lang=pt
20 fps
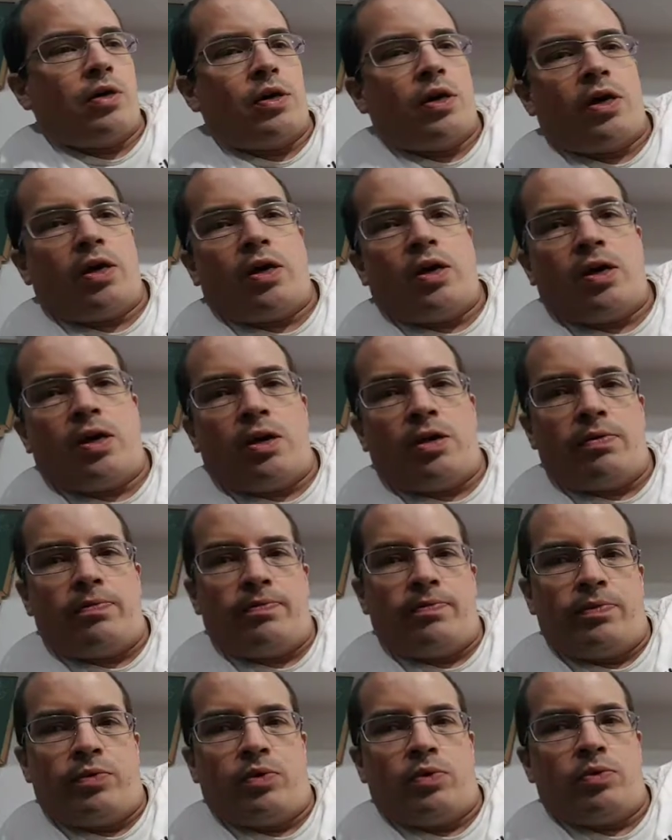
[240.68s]
a guerra,
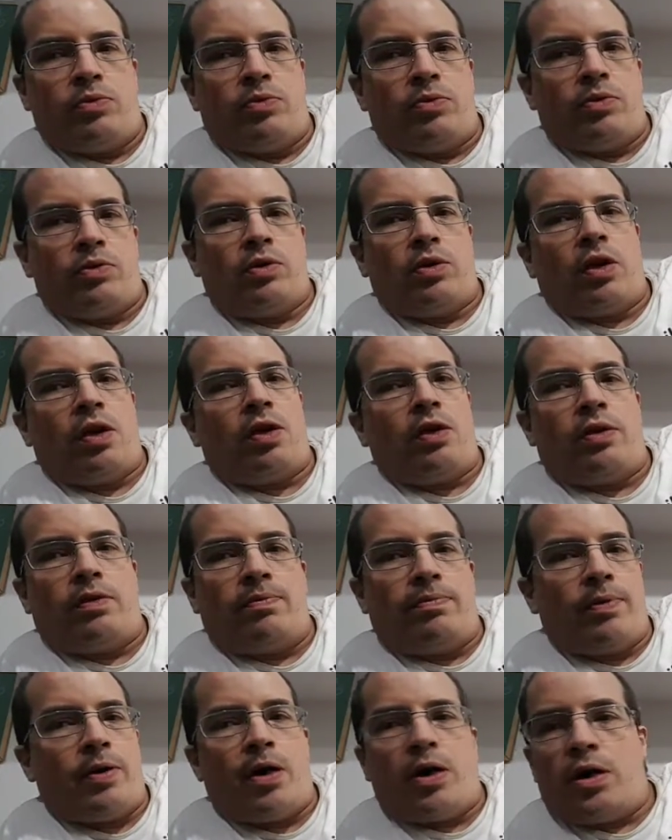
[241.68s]
todo mundo está em
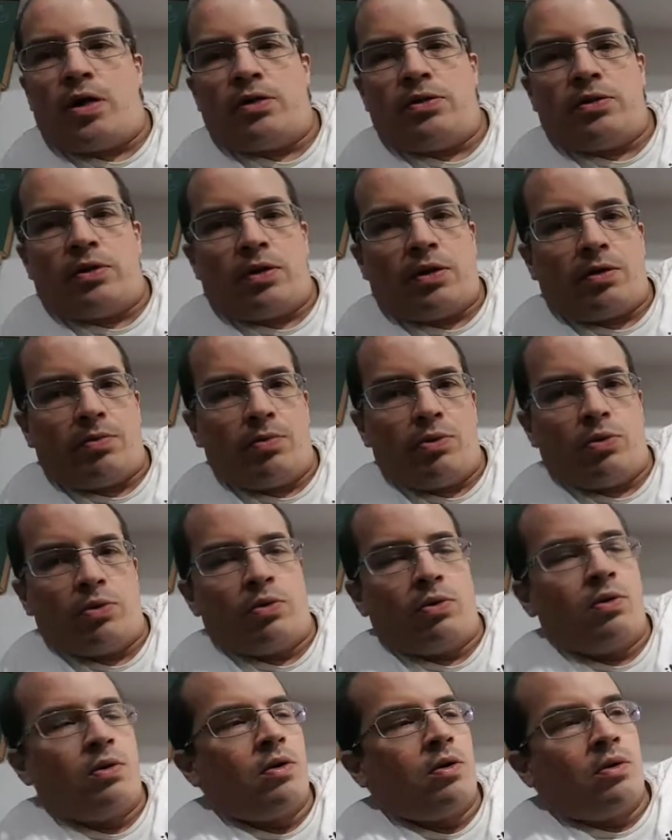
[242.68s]
paz e
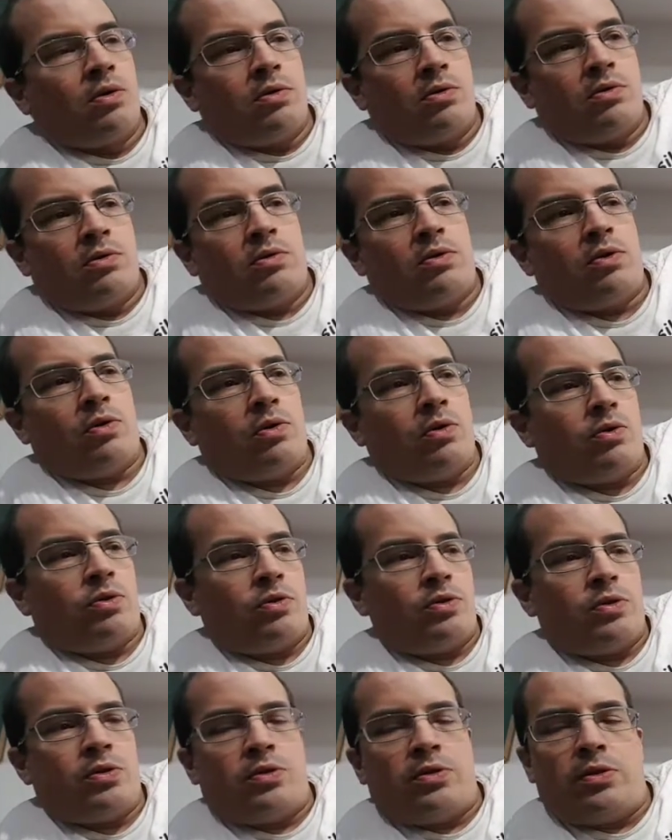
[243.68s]
acabou. Então é uma
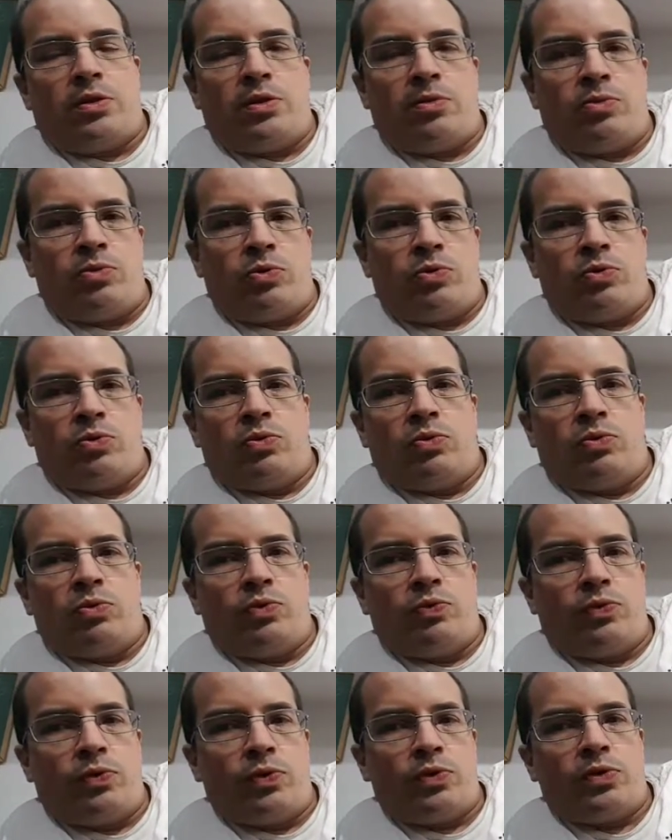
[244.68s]
coisa assim muito
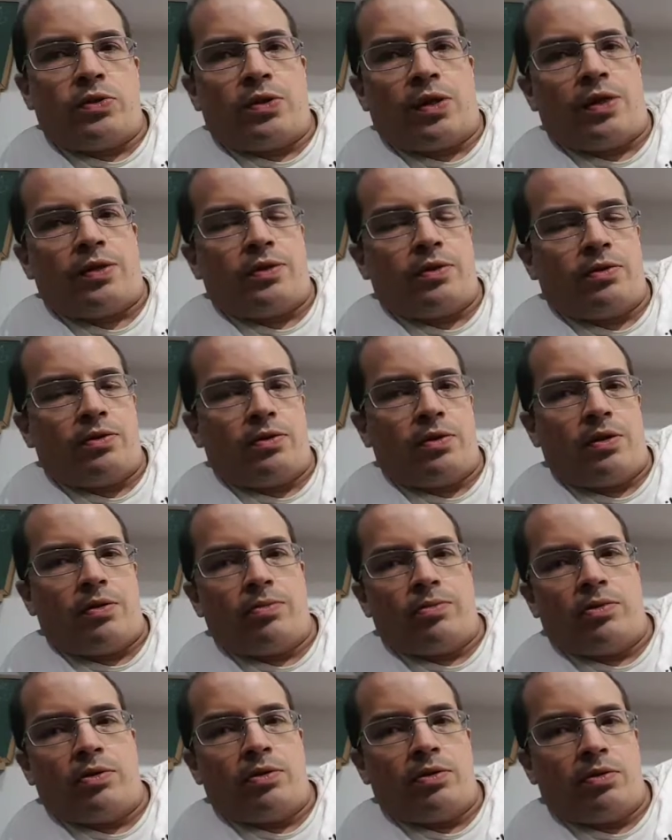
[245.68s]
forçada,
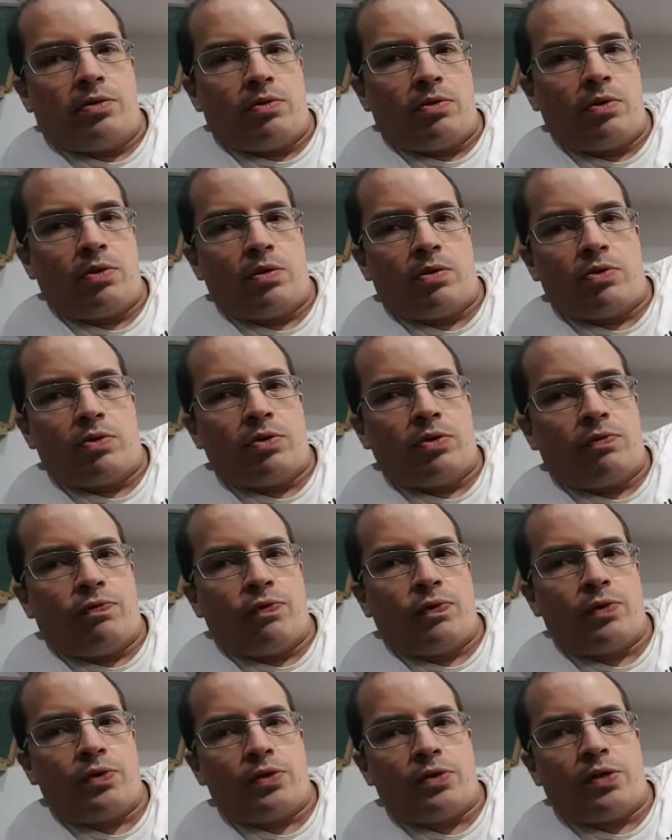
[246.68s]
sabe? É uma coisa
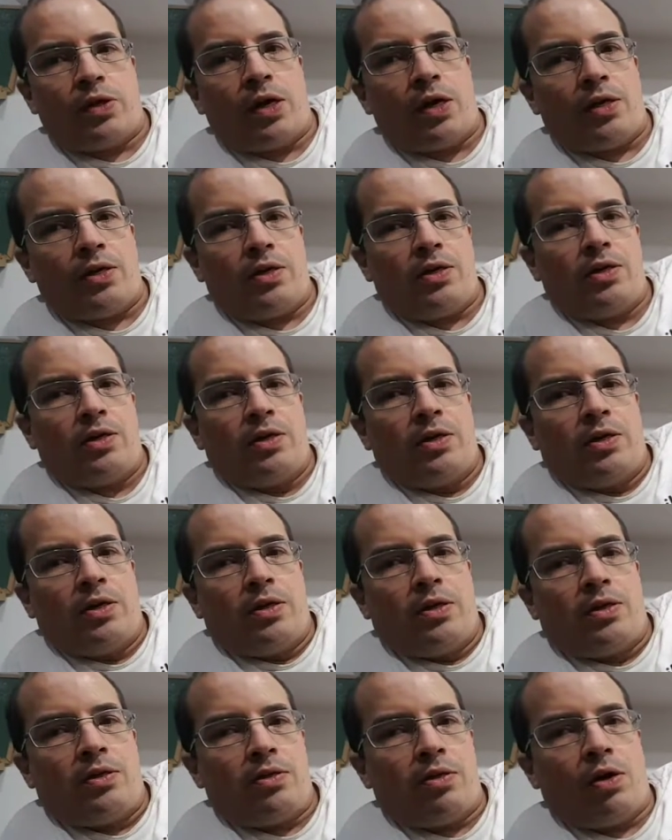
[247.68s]
forçada,
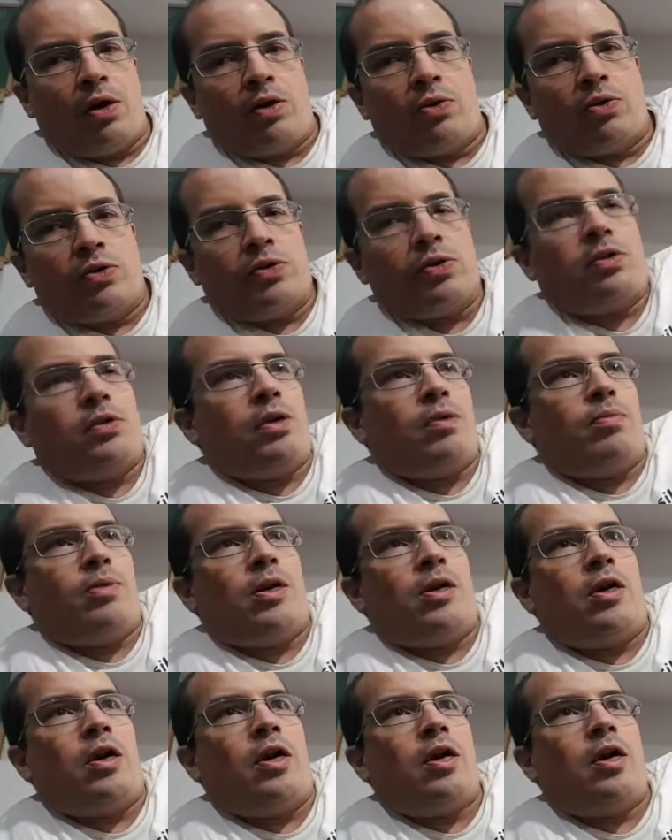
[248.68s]
não é uma coisa
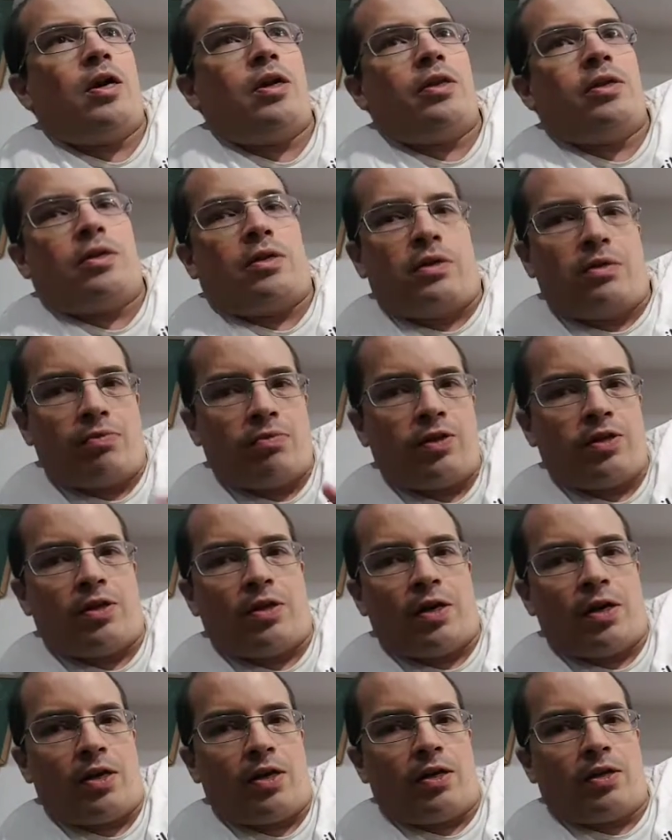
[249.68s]
trabalhada que vai
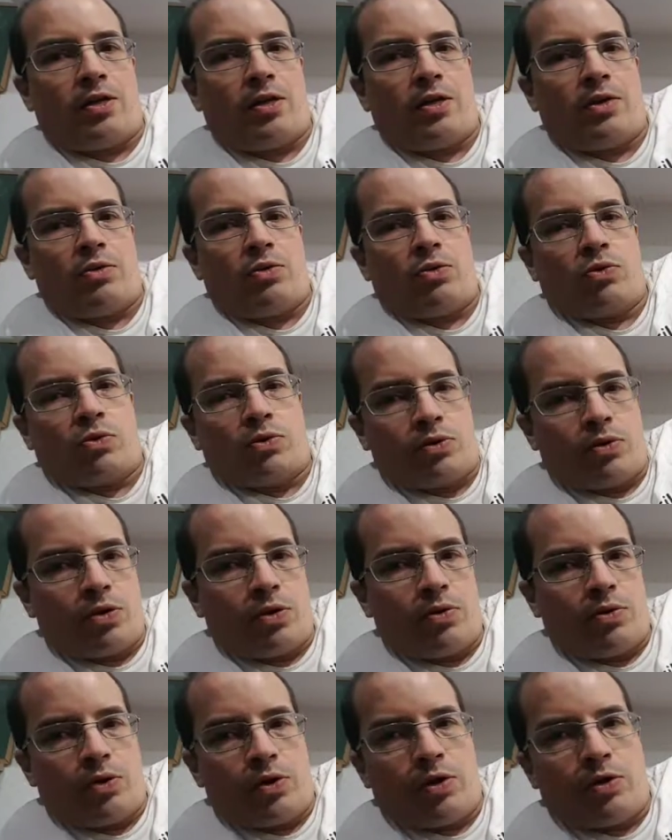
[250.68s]
dar naquela
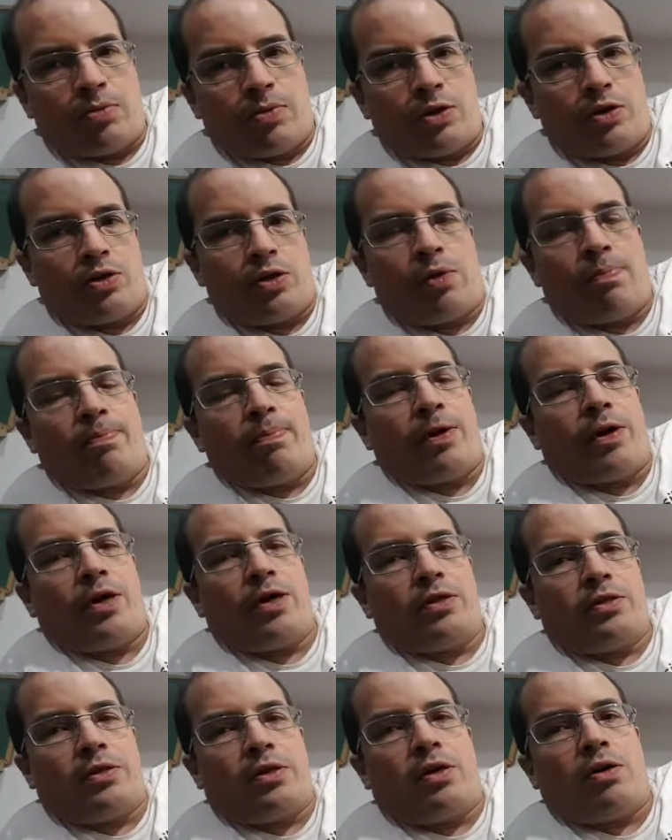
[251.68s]
conclusão, realmente a
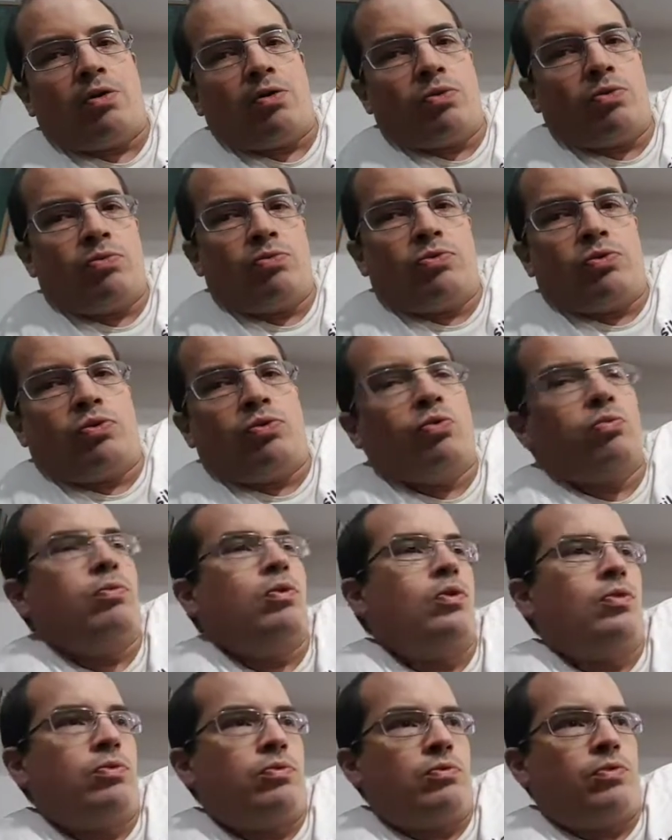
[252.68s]
paz é algo muito
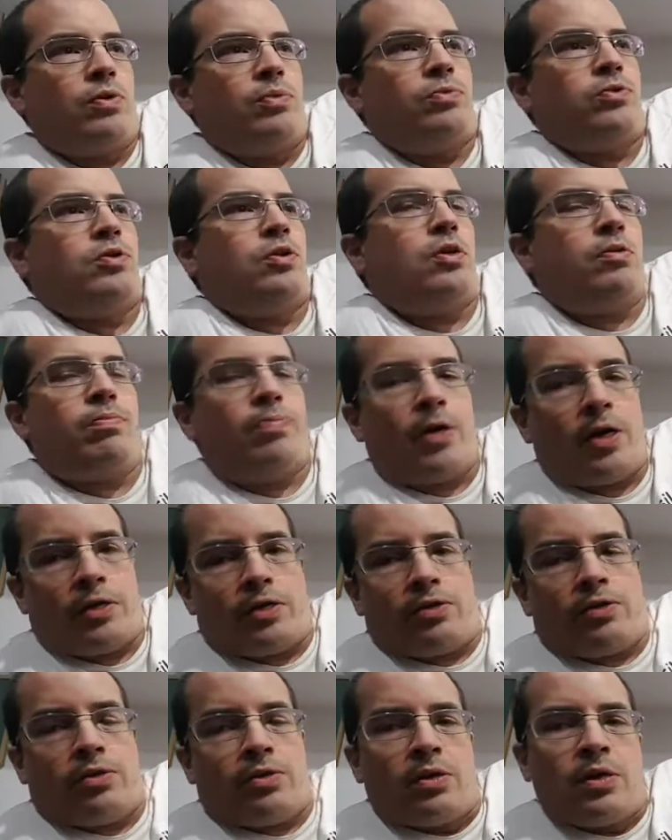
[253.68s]
bom, vamos ter
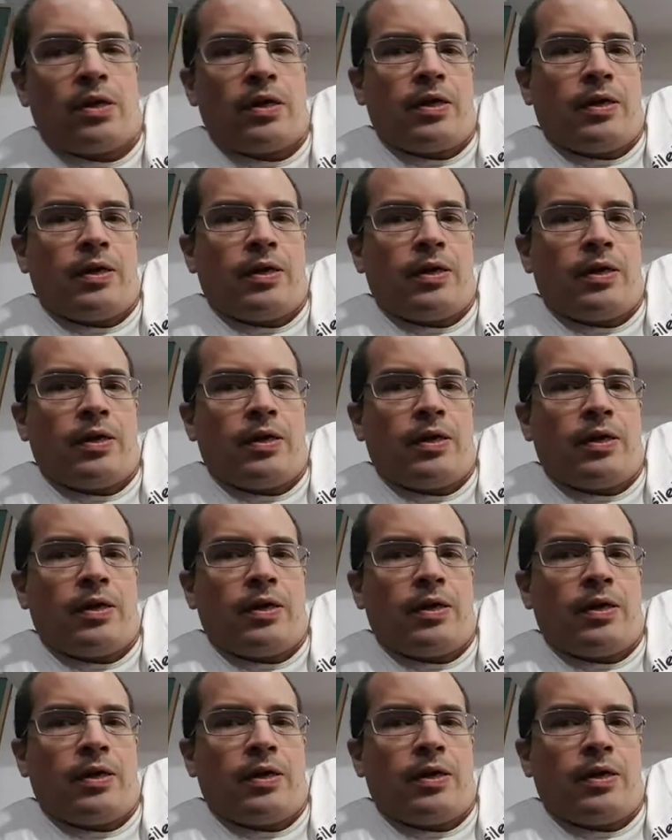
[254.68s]
paz.